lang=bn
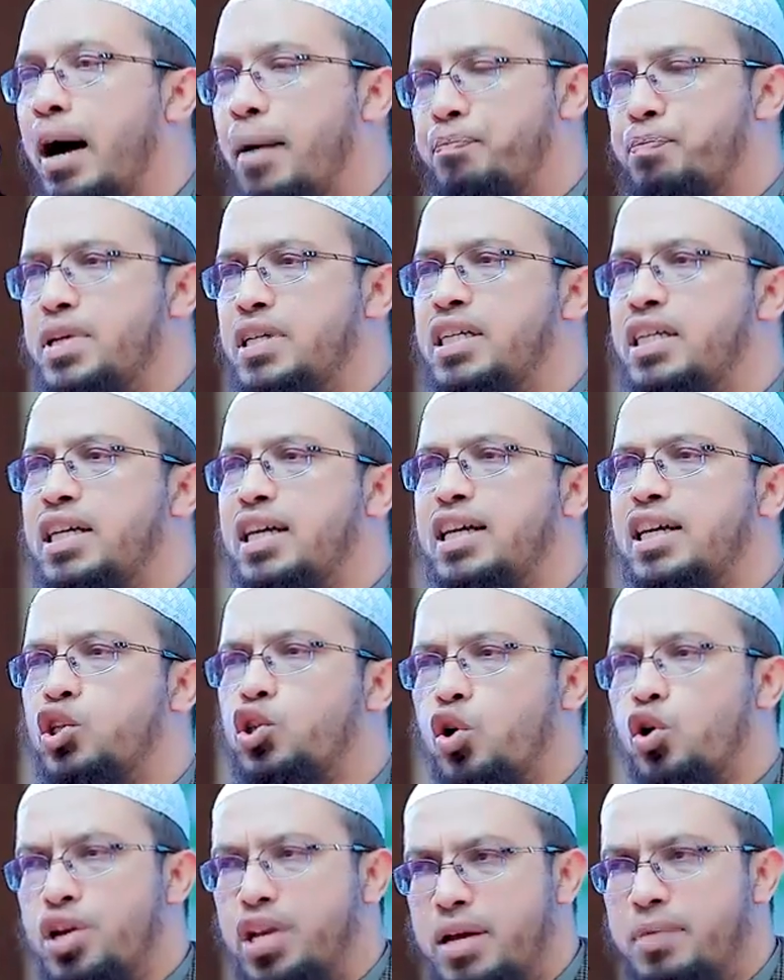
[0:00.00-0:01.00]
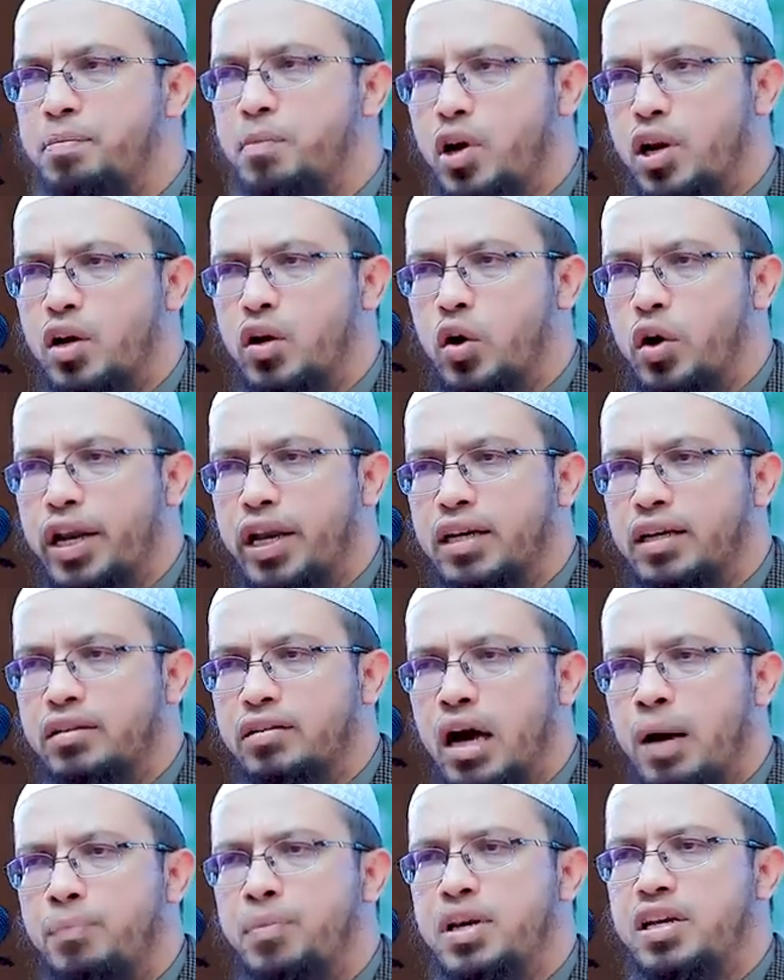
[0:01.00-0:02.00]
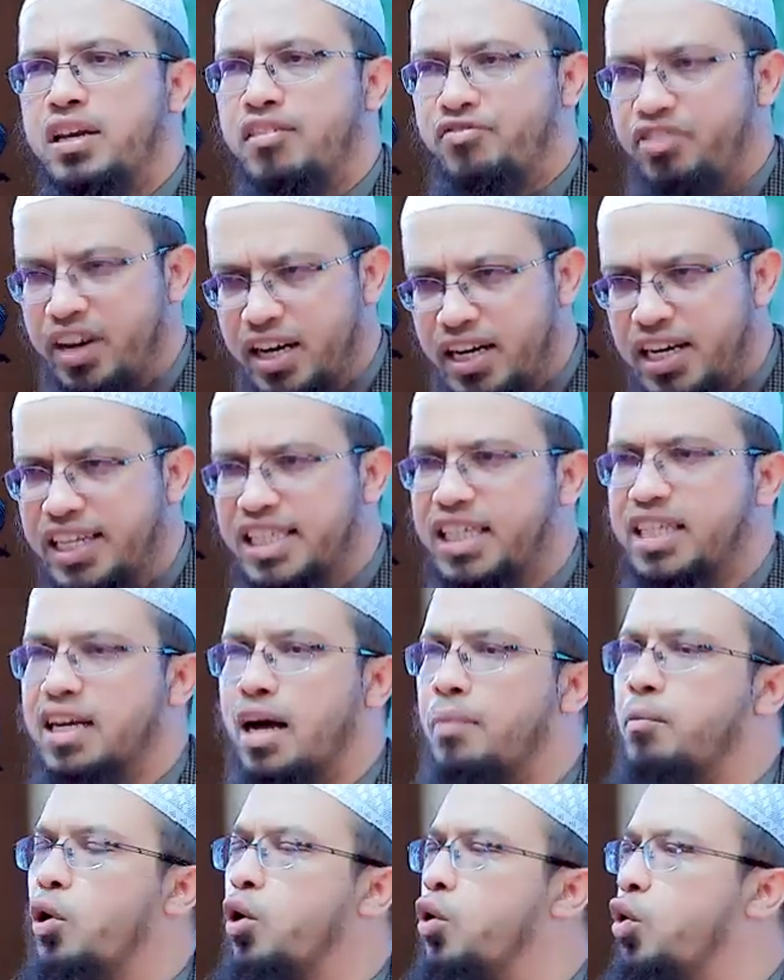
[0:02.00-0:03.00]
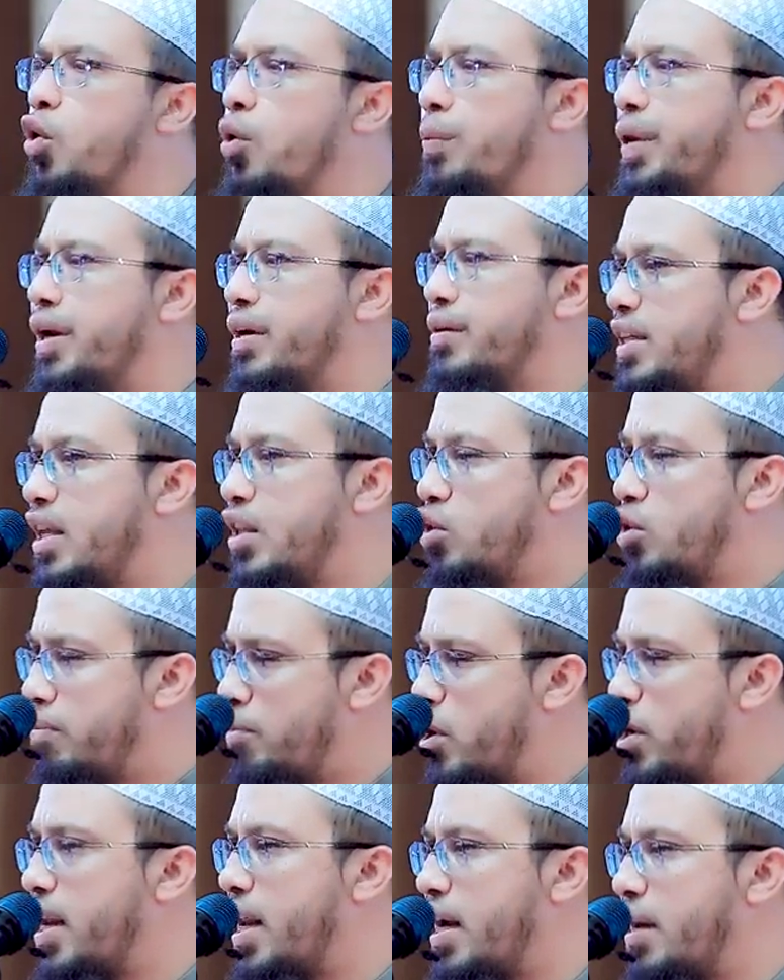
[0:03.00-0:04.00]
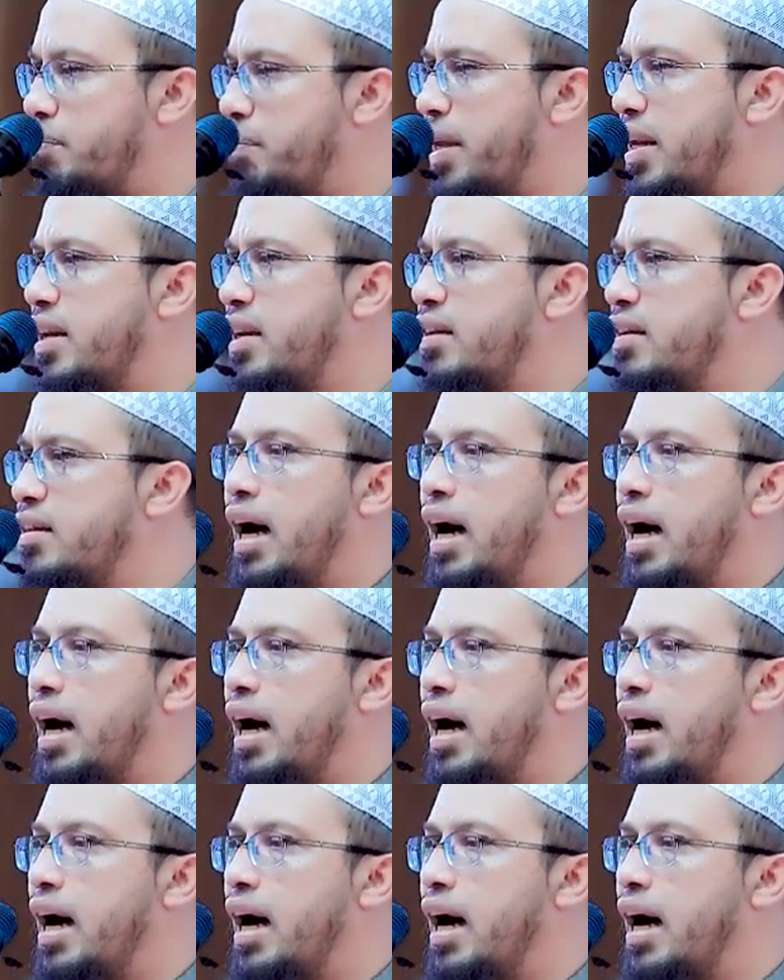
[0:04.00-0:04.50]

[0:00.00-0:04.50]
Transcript: আপনি যেটাকে সঠিক মনে করেন আপনি ডেফিনেটলি সেটা আমল করবেন কিন্তু মনে রাখবেন